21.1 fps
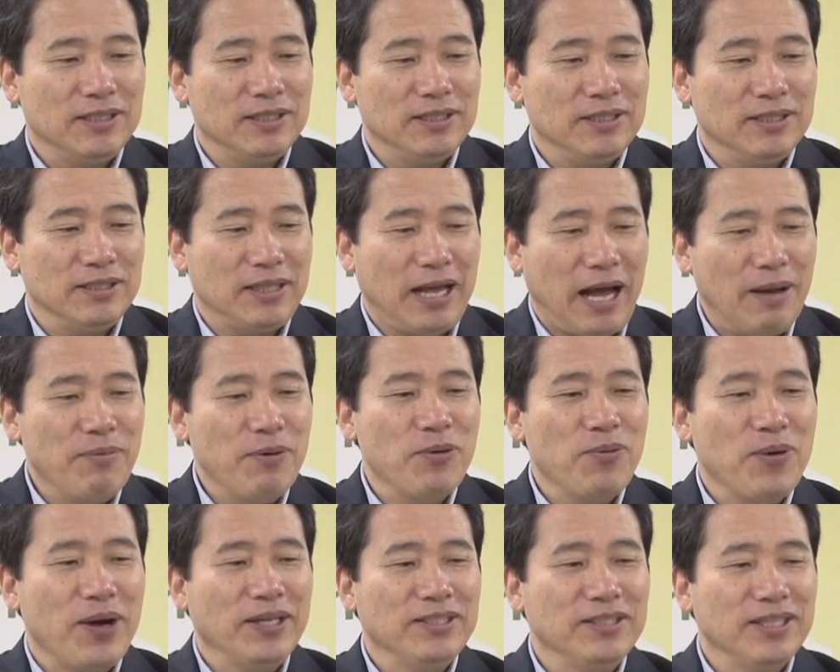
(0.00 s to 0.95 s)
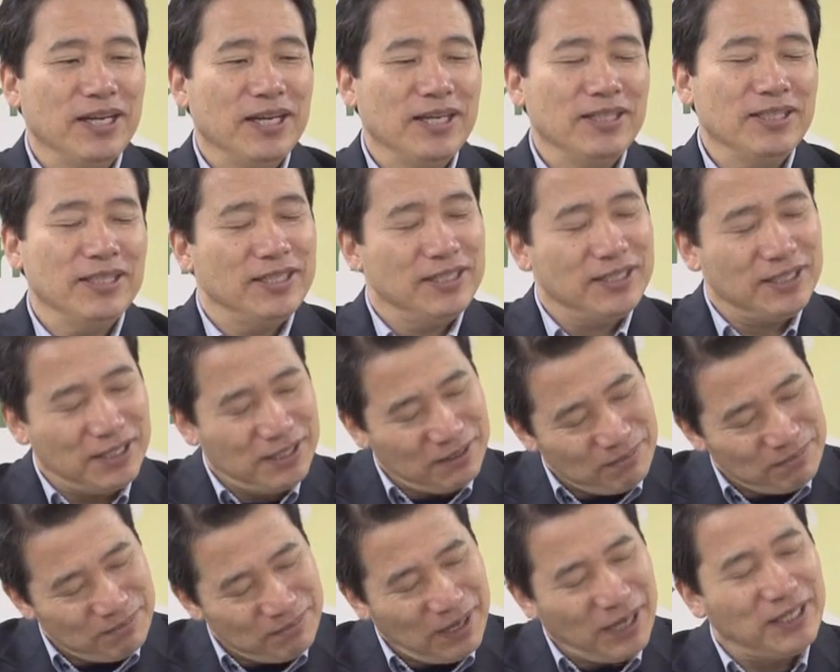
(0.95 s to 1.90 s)
그 나병 환자들을
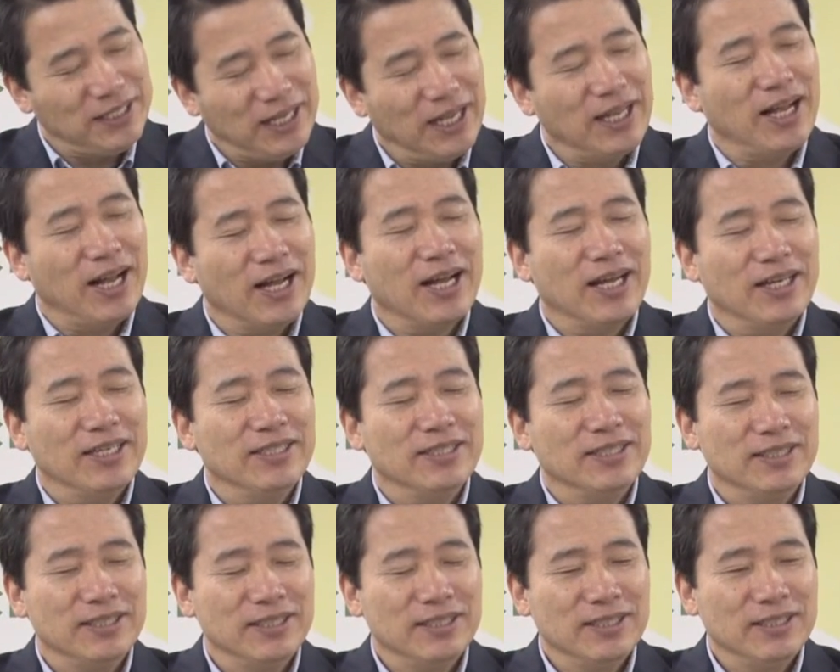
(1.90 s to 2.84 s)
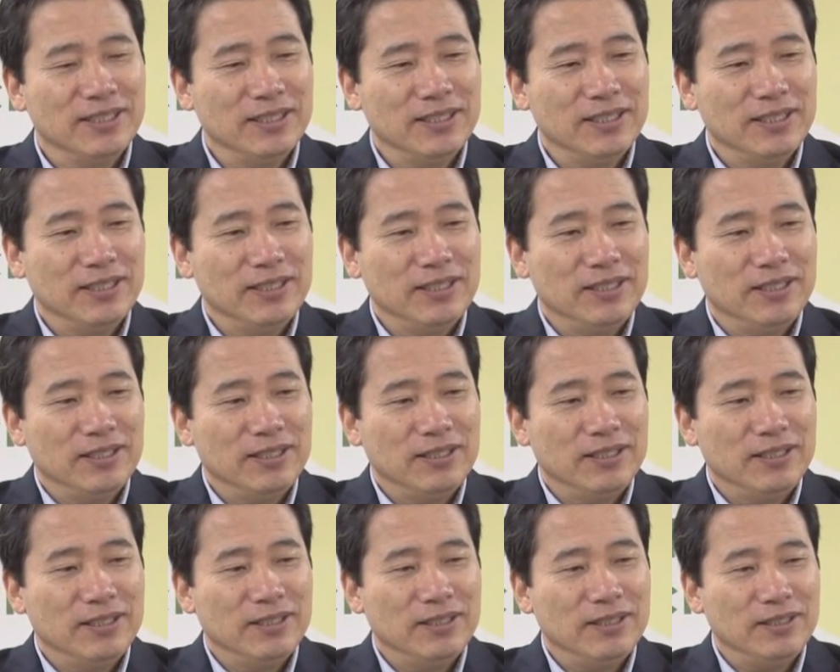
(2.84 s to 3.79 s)
정말 생각하는
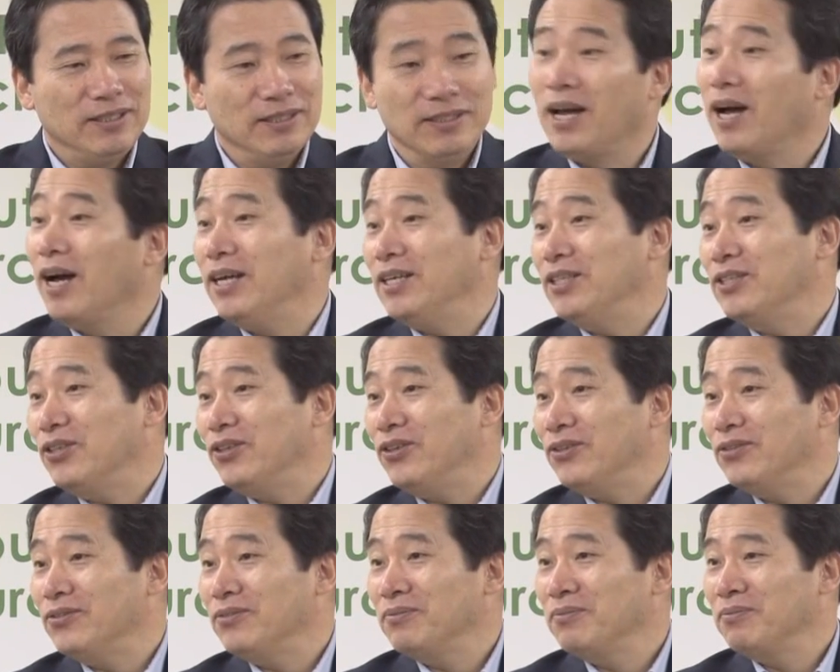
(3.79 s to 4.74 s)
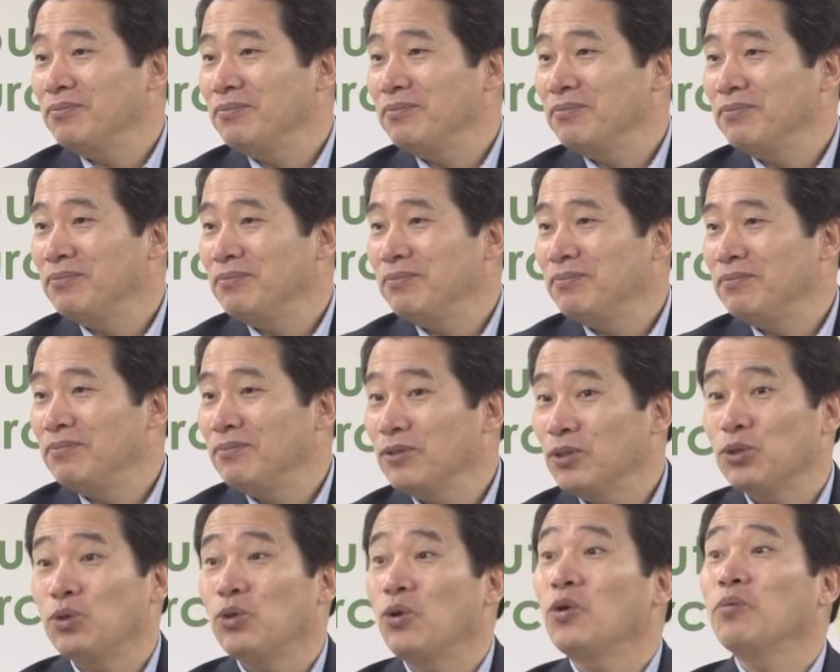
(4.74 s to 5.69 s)
의사가 있어요.
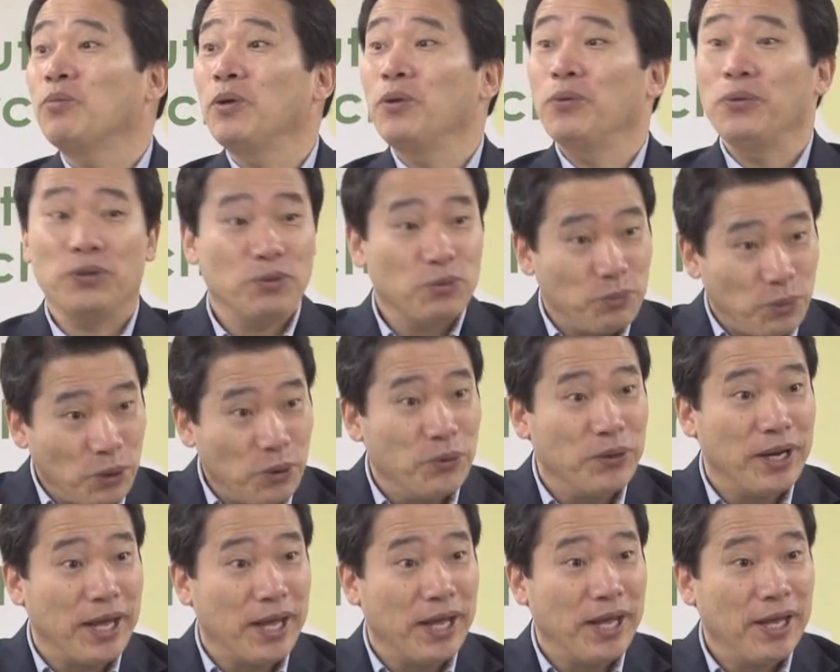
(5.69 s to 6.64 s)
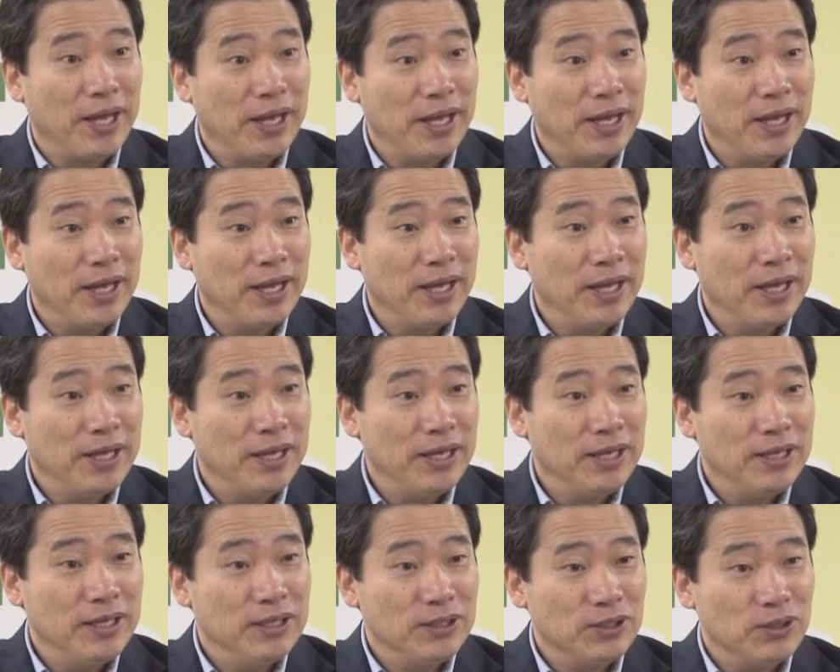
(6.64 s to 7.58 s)
그 소록도 병원에
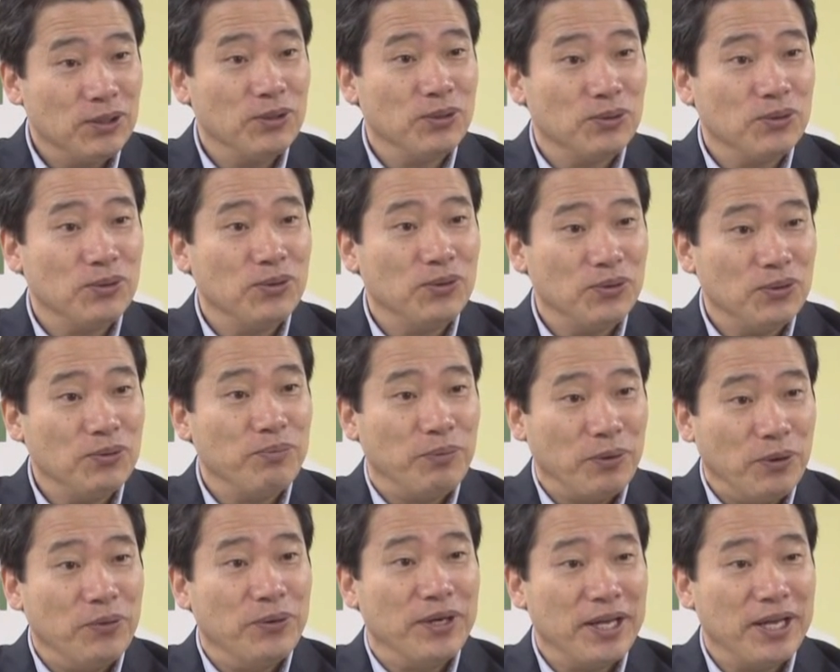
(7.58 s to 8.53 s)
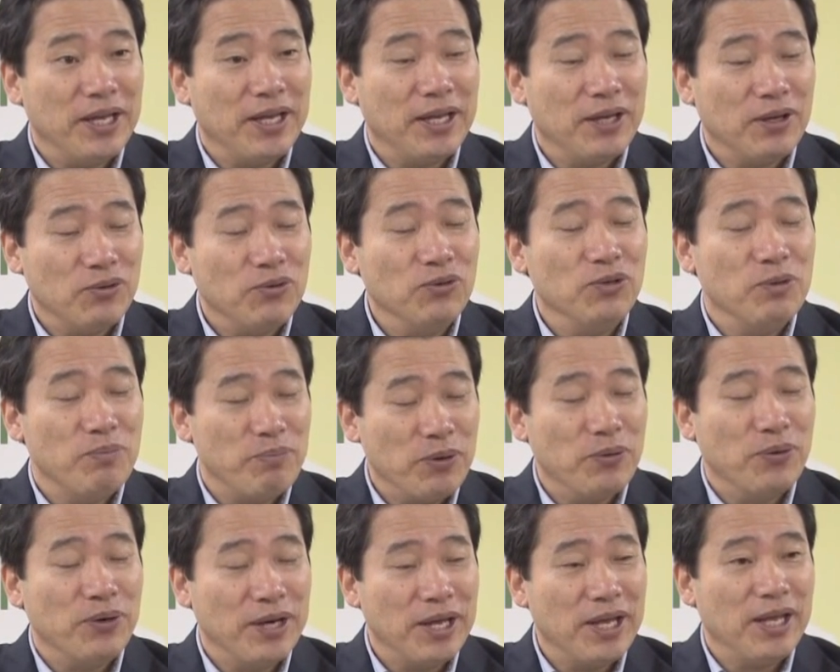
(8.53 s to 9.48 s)
소록도 병원에
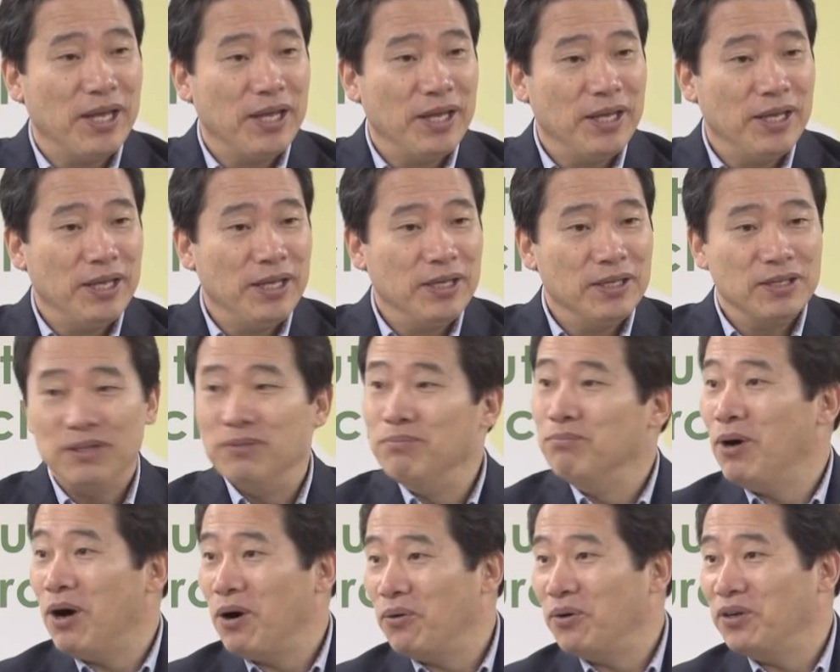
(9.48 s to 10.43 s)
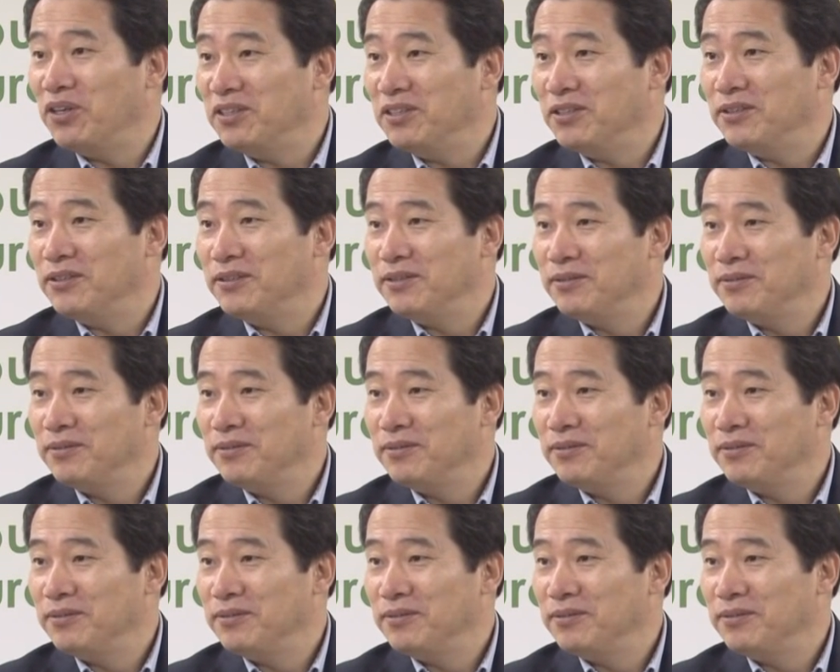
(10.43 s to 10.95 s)
국립병원에 근무하고 있는